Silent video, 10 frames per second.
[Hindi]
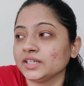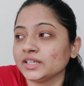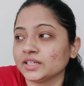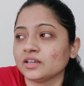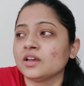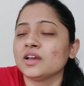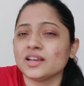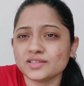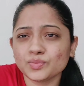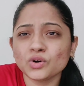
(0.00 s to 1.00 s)
ठीक है
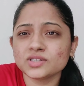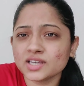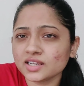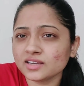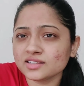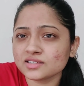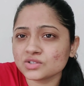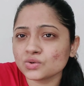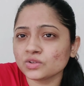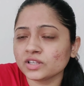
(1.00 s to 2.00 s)
ऐसे बहुत सारे
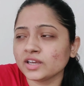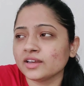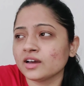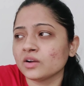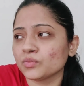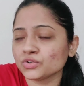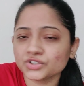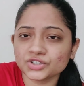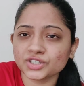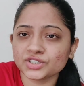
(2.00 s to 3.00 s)
रीजंस होते हैं
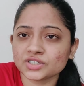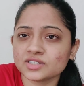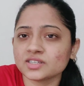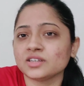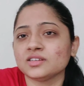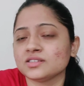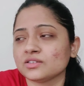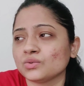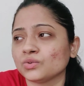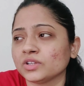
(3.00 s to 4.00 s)
हार्मोन्स चेंजेस के
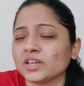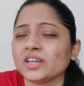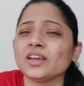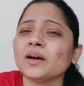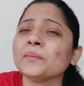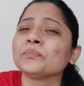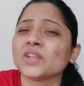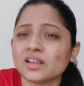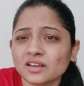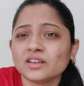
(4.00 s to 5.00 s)
रीज़न होते हैं या
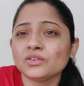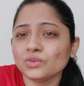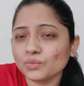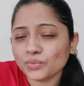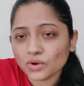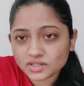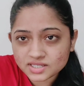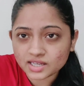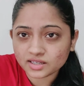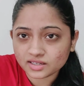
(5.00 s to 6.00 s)
यू you नो know,
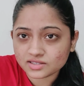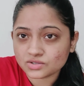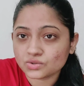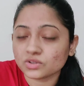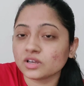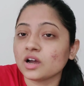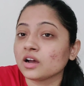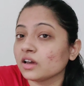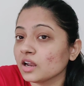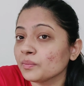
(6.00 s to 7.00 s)
बहुत सारे रीजंस होते हैं
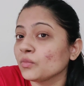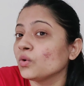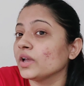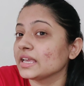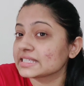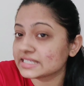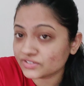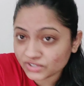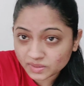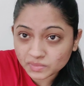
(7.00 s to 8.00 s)
अगर आपको
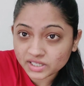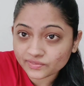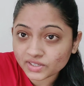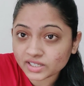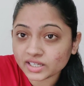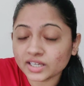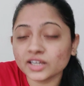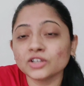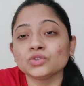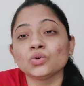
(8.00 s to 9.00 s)
एक्सट्रीम लेवल के
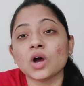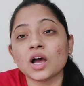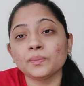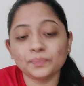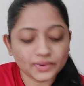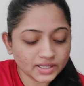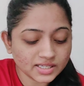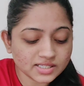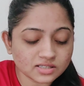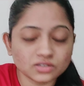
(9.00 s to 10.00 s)
हैं तो आप
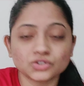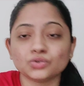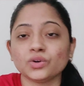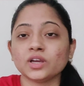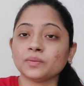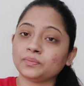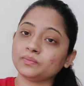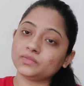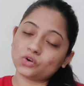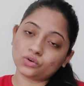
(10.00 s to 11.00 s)
प्लीज़ जो है आप
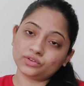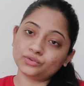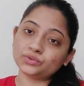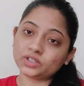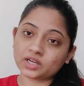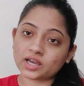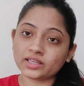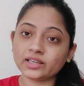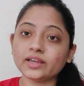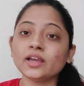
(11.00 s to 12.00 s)
डॉक्टर को
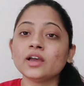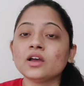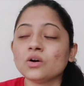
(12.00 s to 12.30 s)
दिखाइए